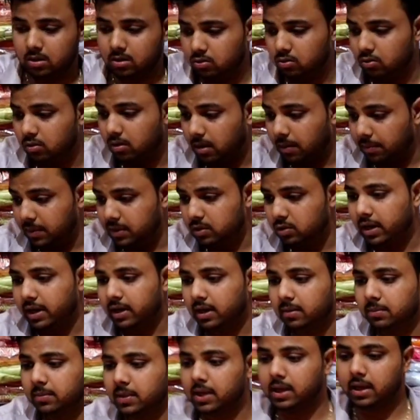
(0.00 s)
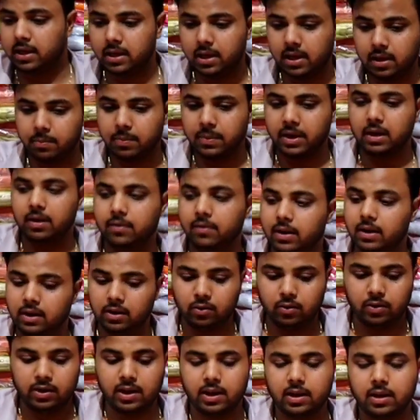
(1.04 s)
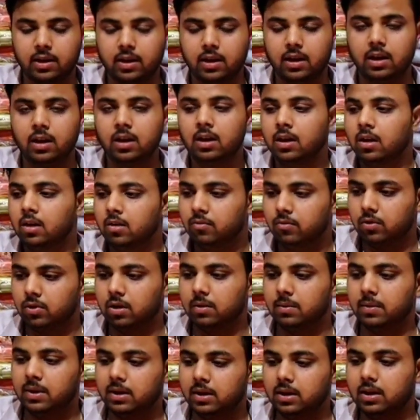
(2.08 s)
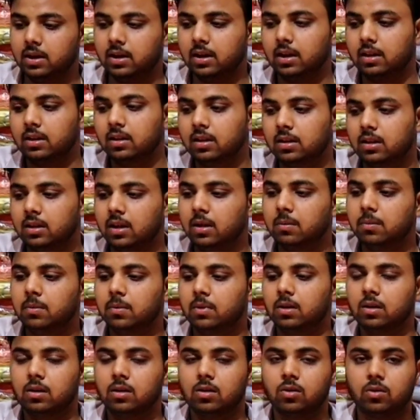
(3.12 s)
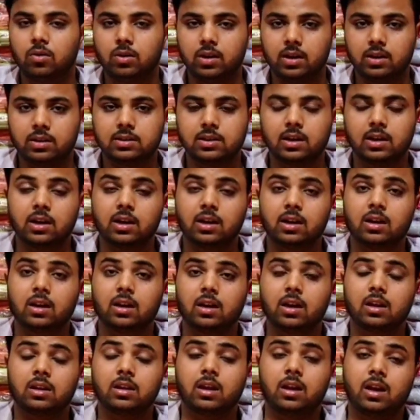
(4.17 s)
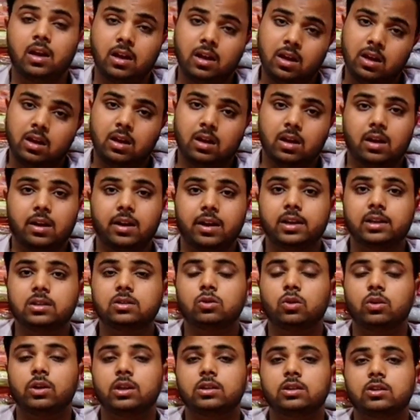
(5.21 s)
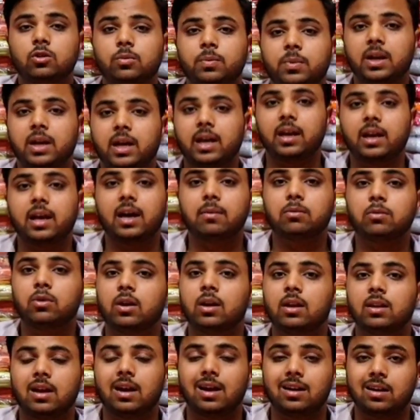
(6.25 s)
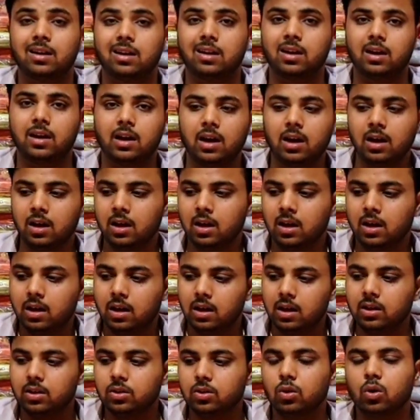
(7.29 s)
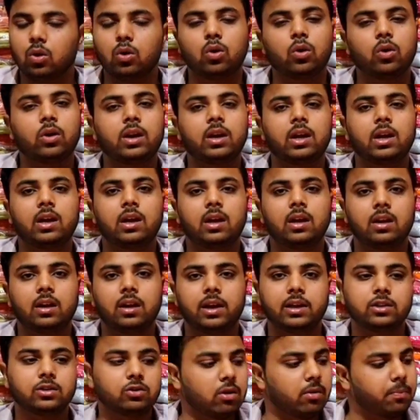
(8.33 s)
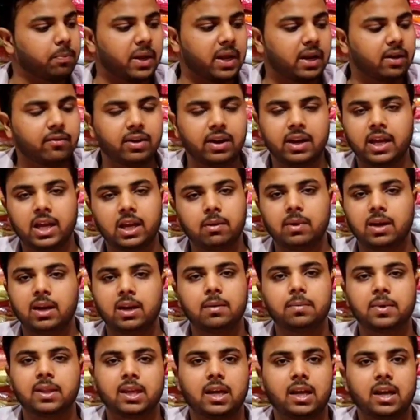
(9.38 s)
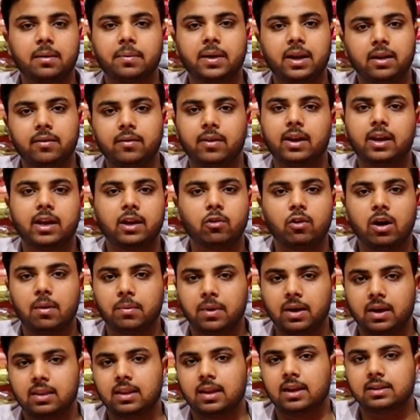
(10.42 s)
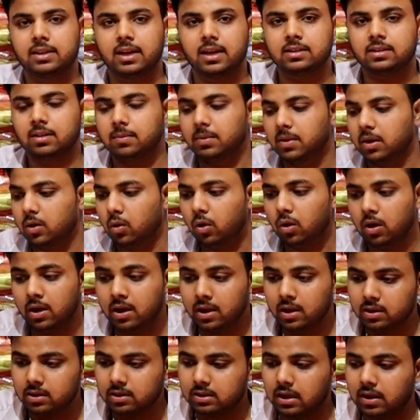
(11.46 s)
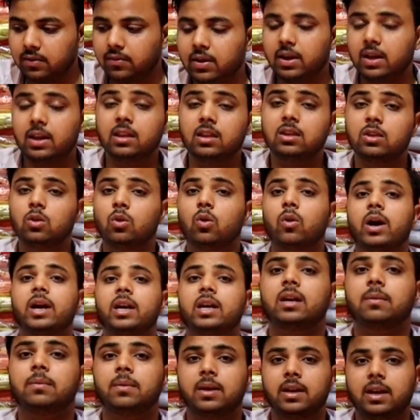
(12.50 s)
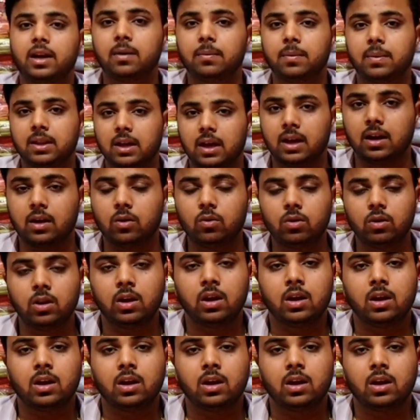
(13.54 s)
जो अभी जो आइटम दिखाई है एक पहले वाली और एक ये वो डबल कलर के अंदर थी और ये सिंगल कलर के अंदर है रेंज थोड़ी सी ऊपर आएगी आप थोड़ा ध्यान रखिएगा इन दोनों की रेंज जो है पहले वाले की मैं नहीं बता रहा पहले वाले को आपका अंदाज़ा है सभी को सिर्फ इन दो आइटम की रेट बता रहा हूँ